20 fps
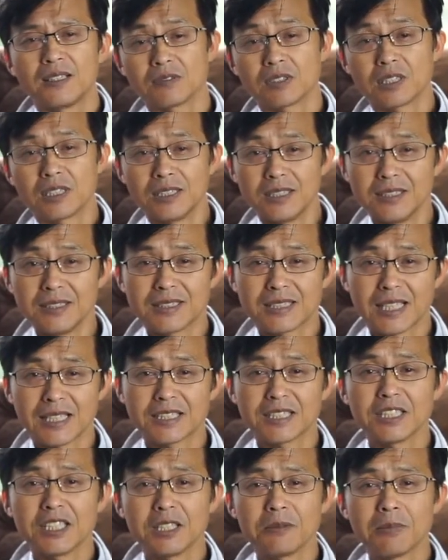그는
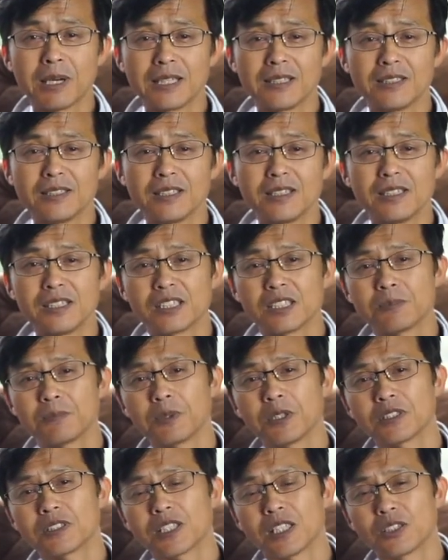자신이 만든
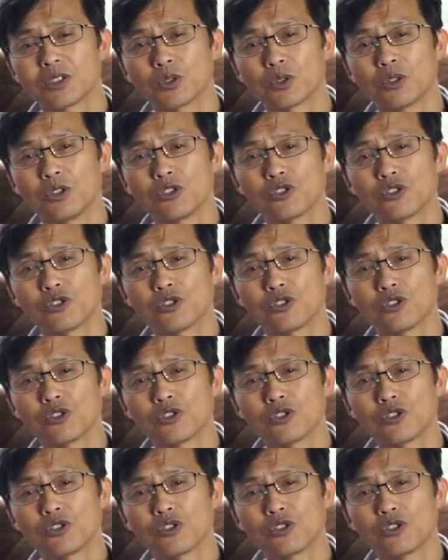시편 찬송을